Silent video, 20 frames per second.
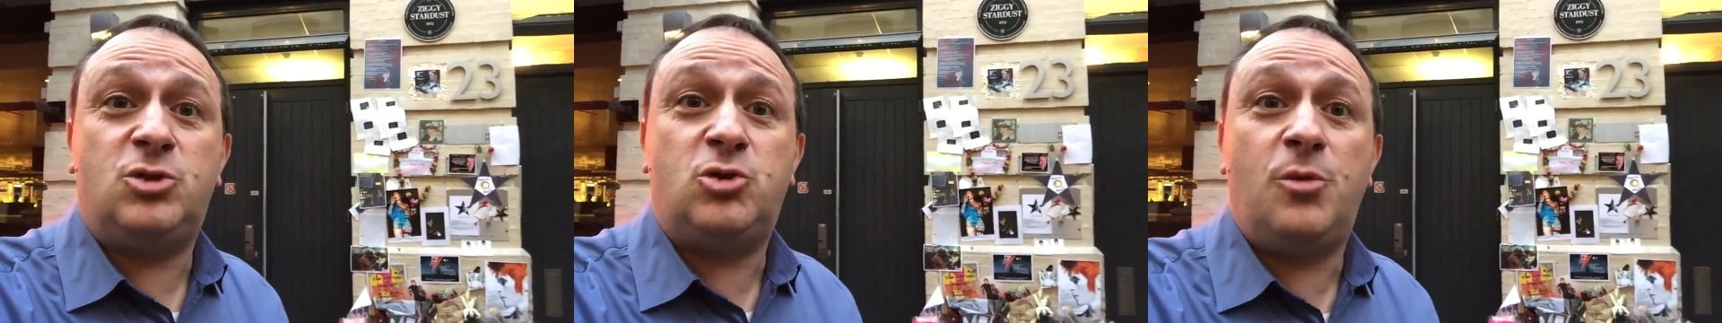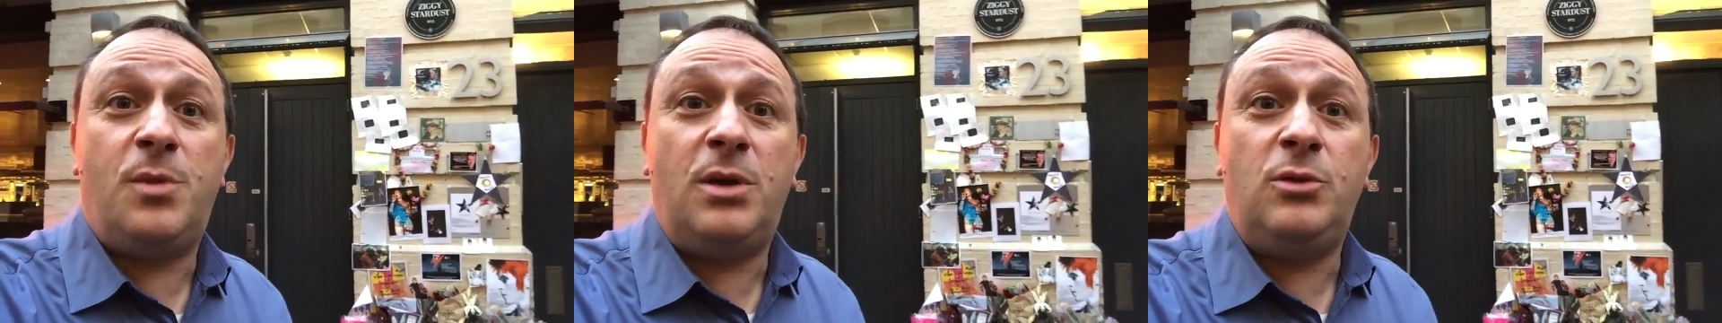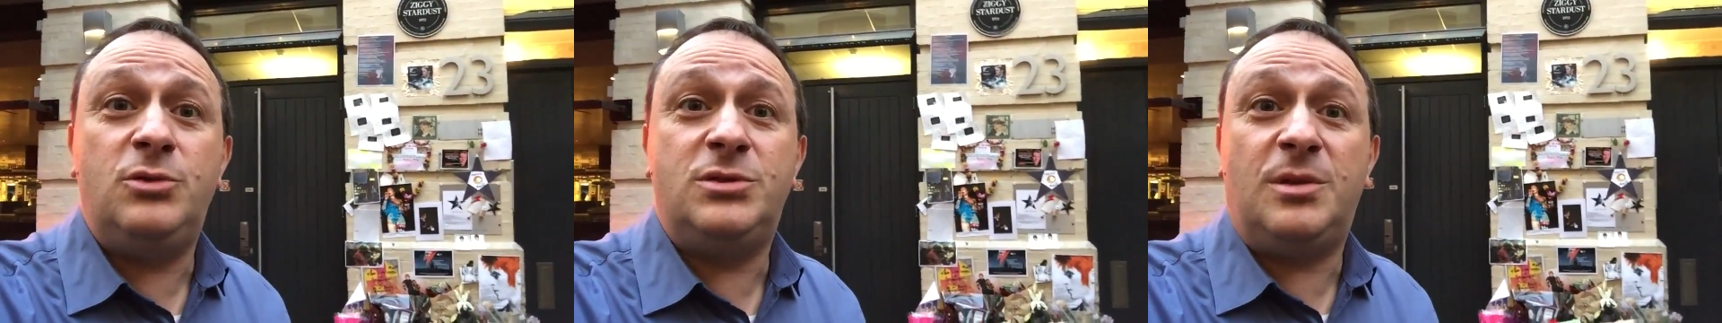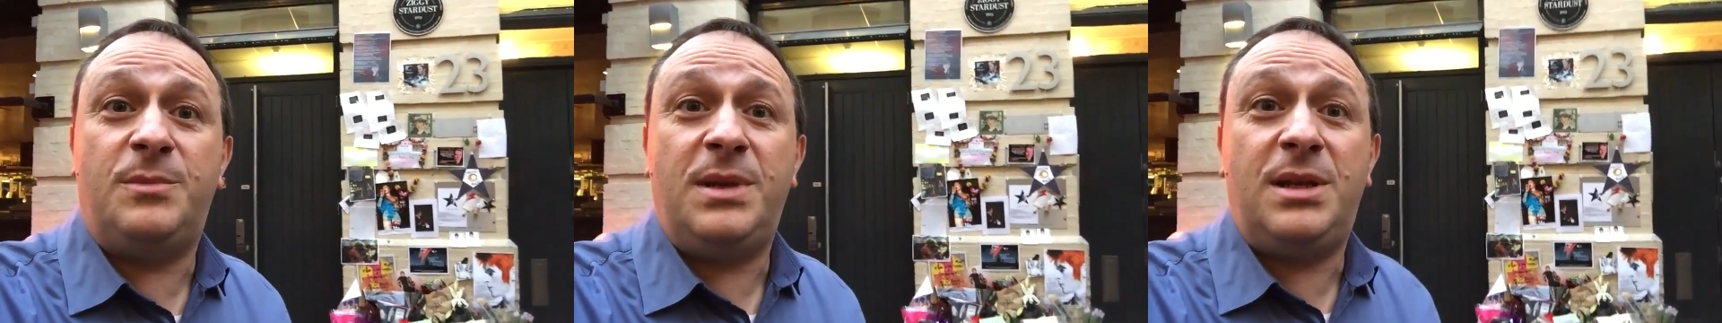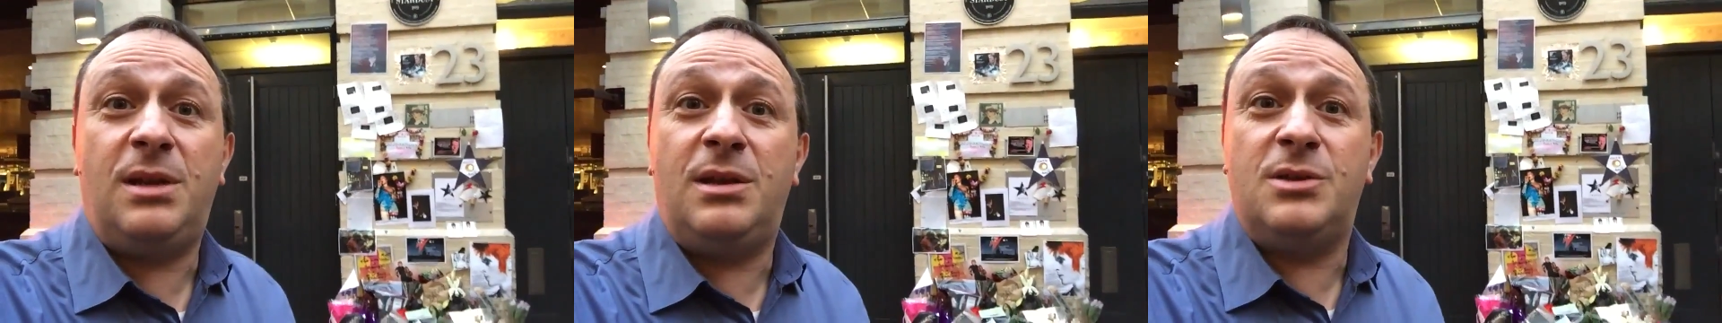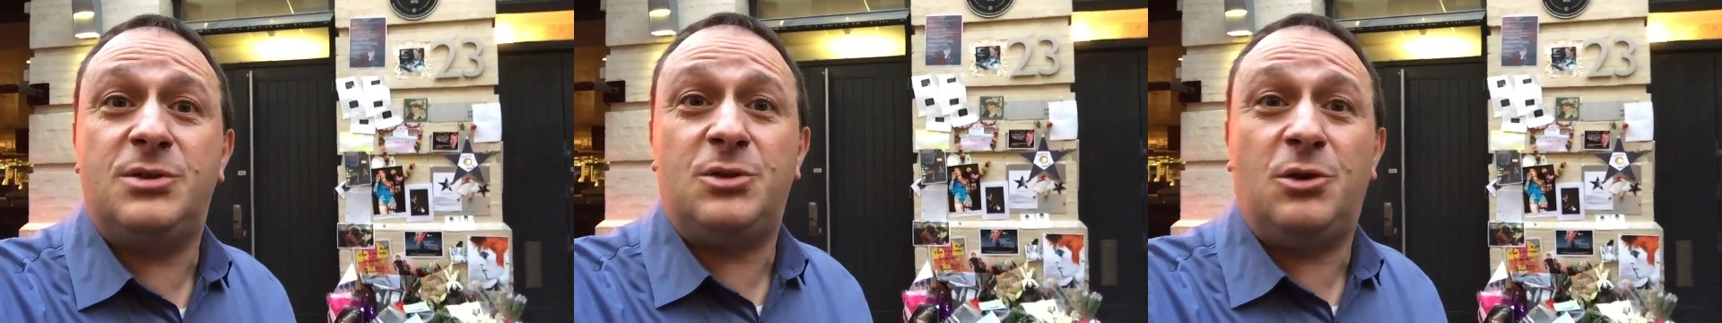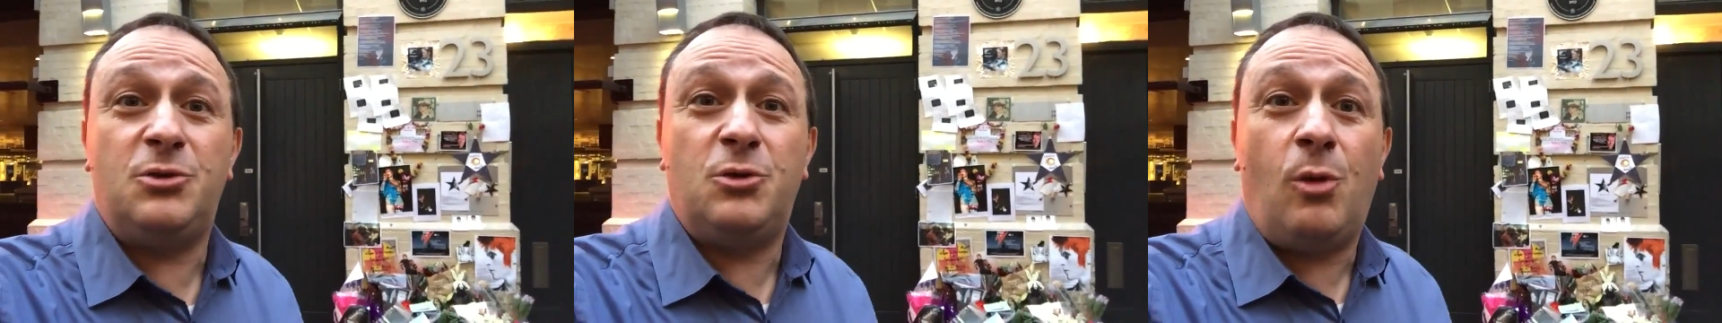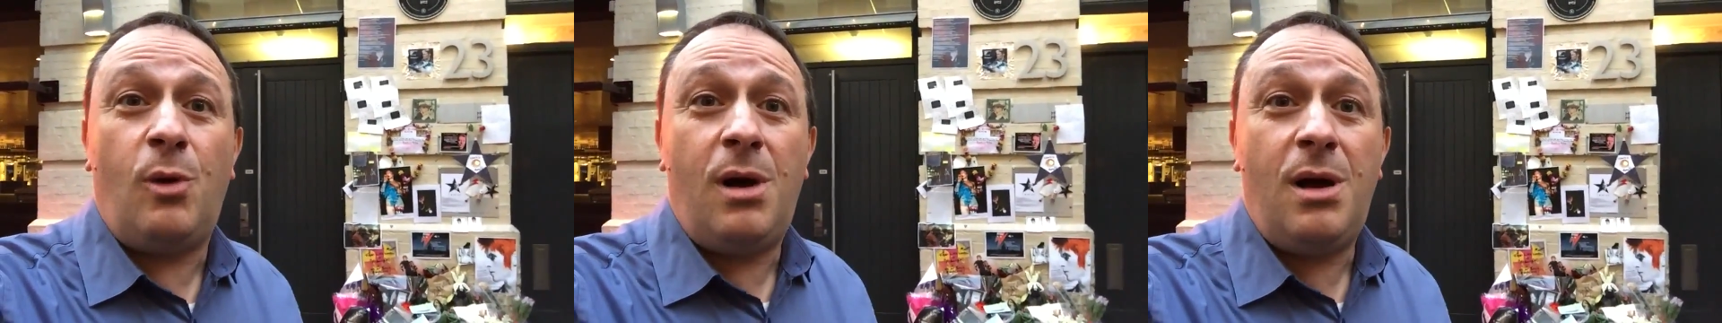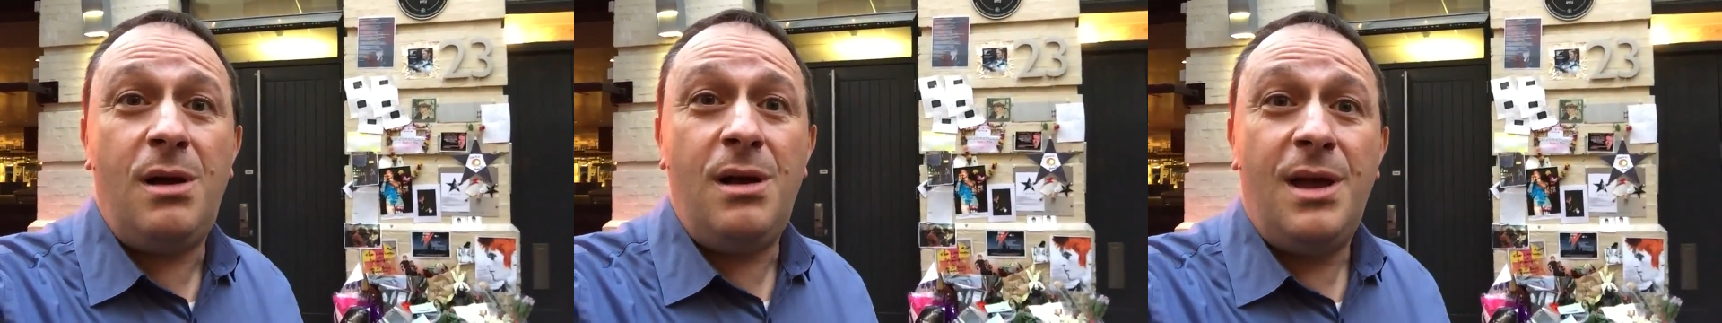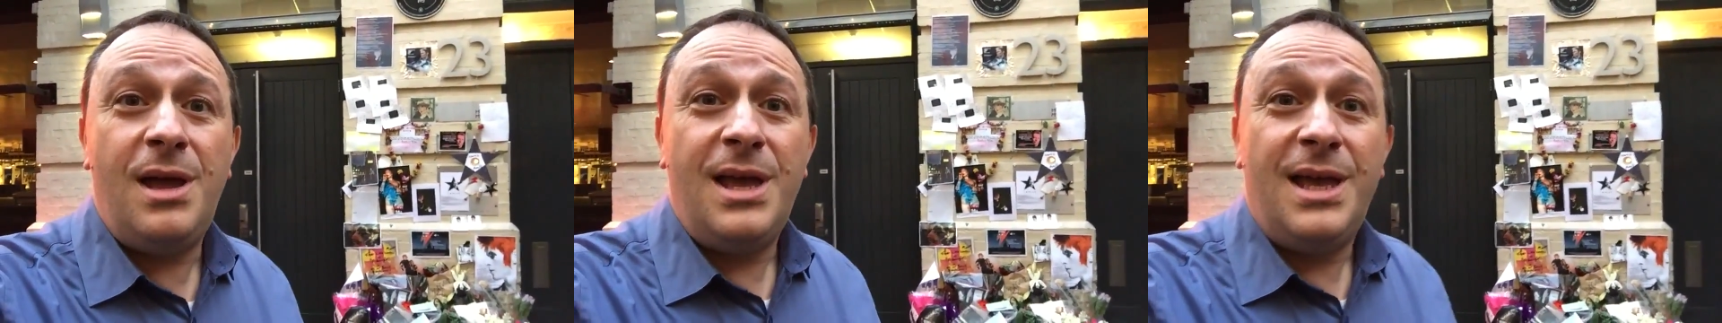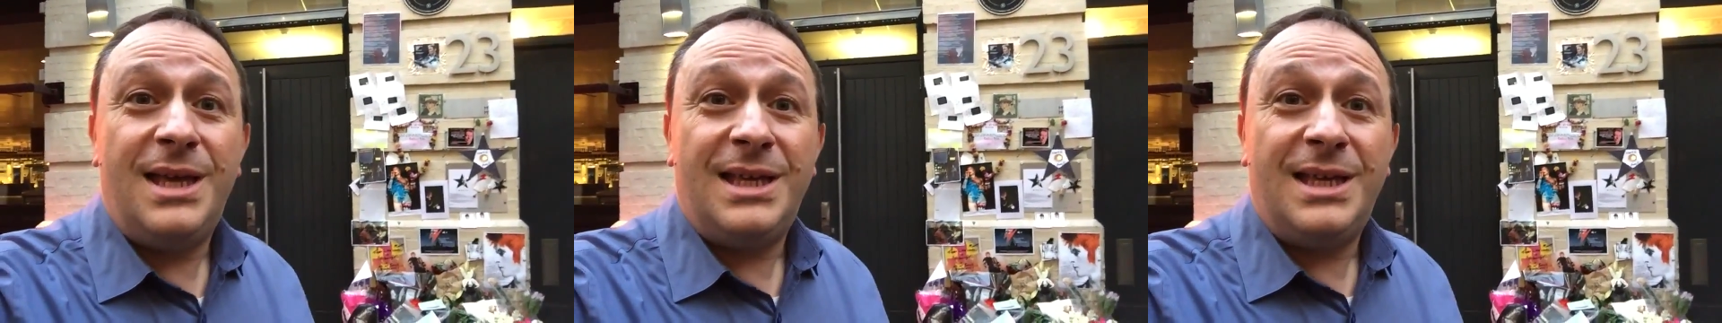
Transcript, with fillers: chemins nous emmènent à des endroits